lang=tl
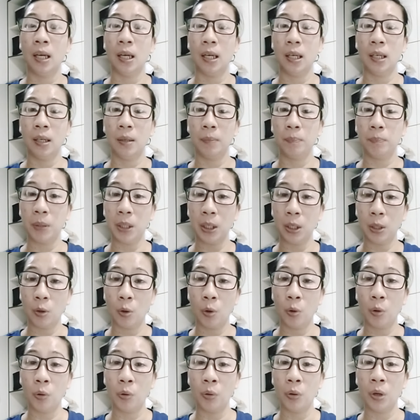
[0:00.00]
uh, ah,
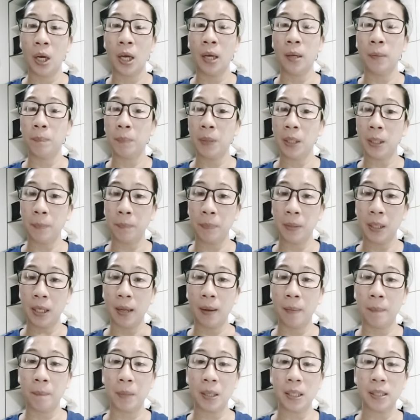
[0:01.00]
PO, ay Philippine
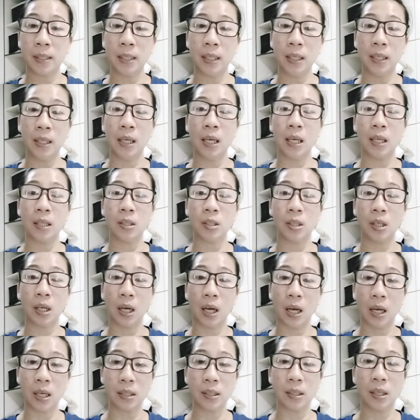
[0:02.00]
Embassy at
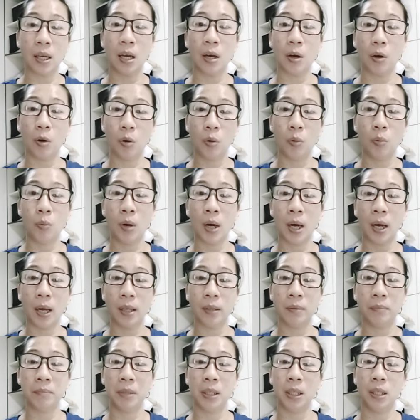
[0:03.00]
saka sa OWA
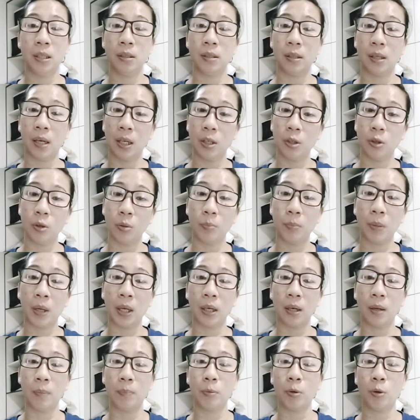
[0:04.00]
Administration
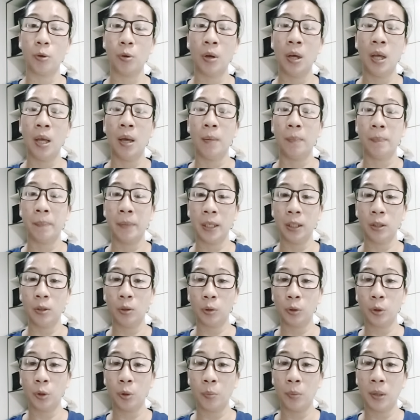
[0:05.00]
para po may
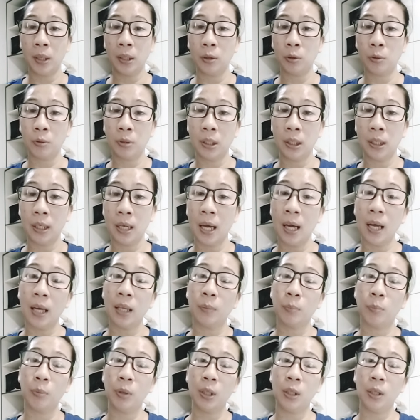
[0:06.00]
dokumento nila
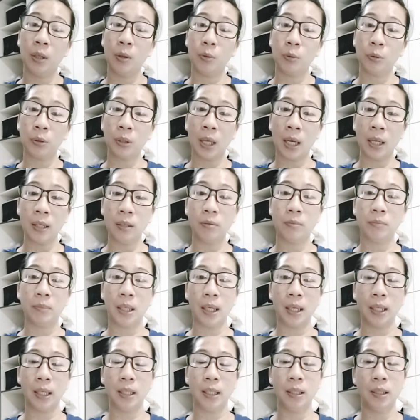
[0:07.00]
at pwede ho tayong
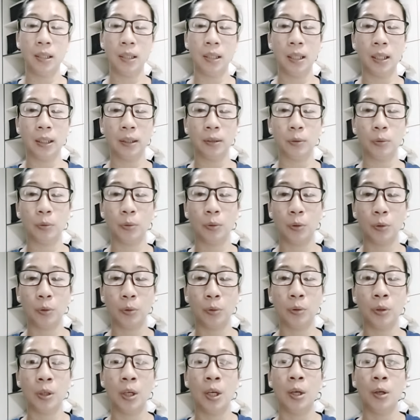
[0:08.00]
makahingi ng
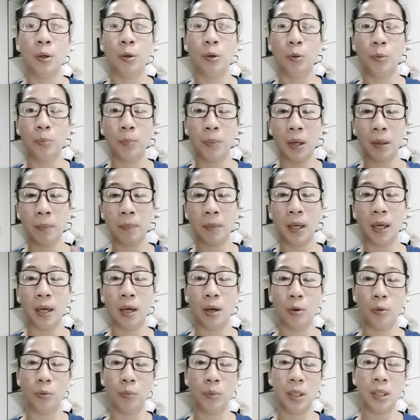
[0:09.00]
tulong upang
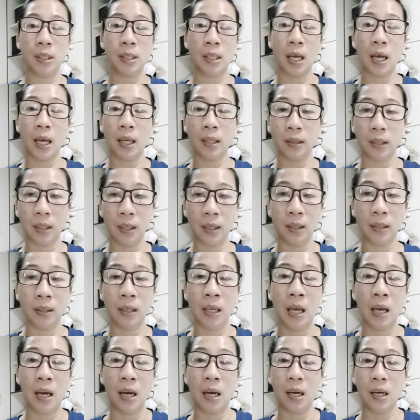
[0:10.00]
makauwi sa ating
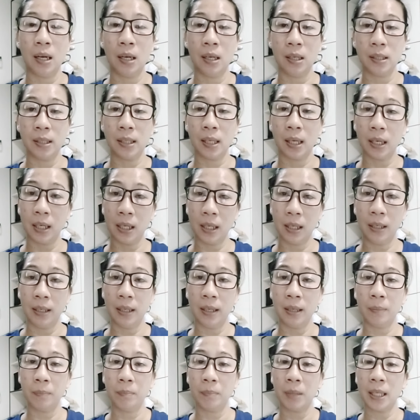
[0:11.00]
uh,
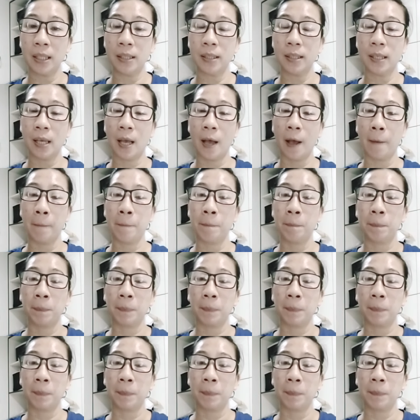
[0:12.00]
sariling bansa.